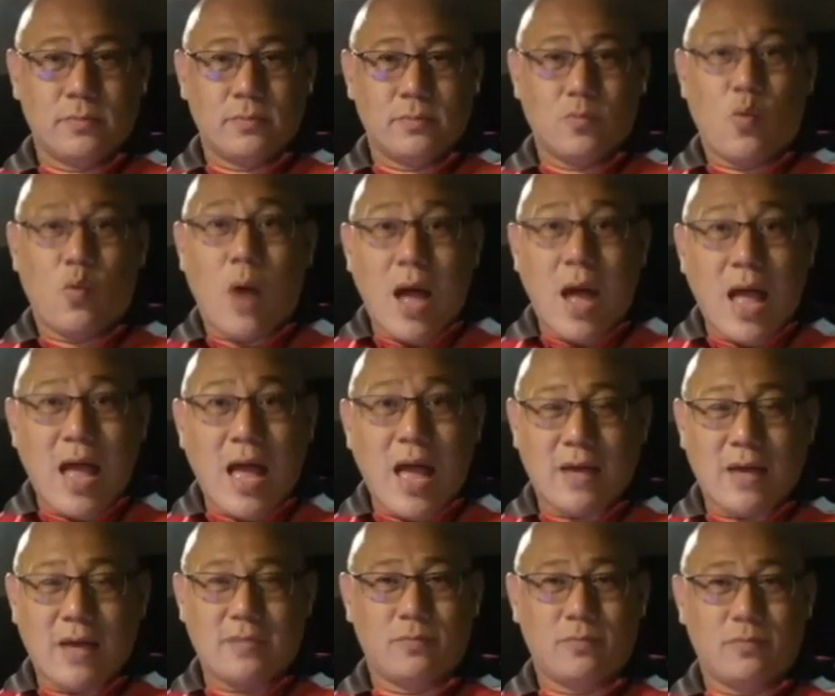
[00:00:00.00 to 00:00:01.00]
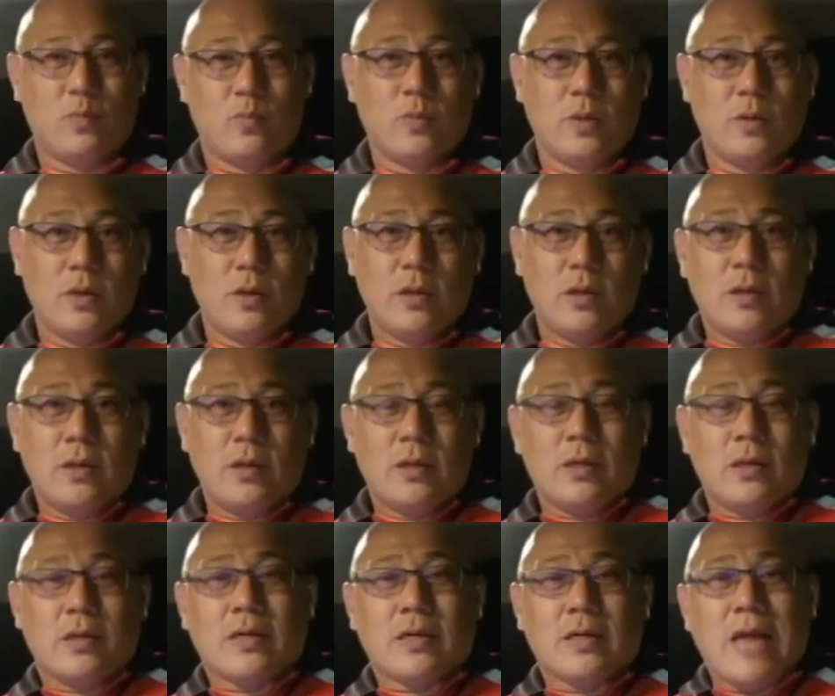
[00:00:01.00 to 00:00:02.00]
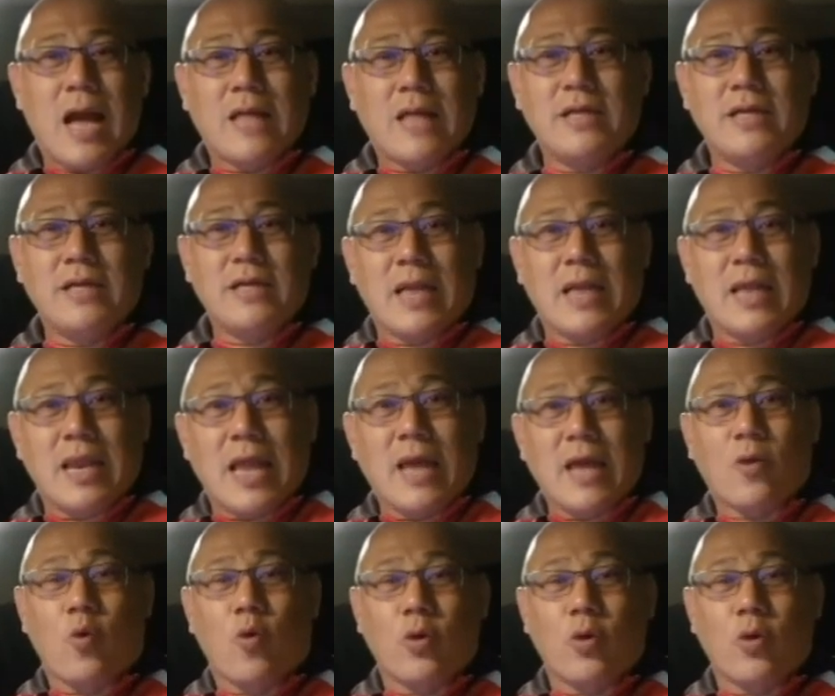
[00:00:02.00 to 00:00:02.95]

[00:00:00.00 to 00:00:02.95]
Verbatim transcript: ว่า การที่หลาย ๆ คน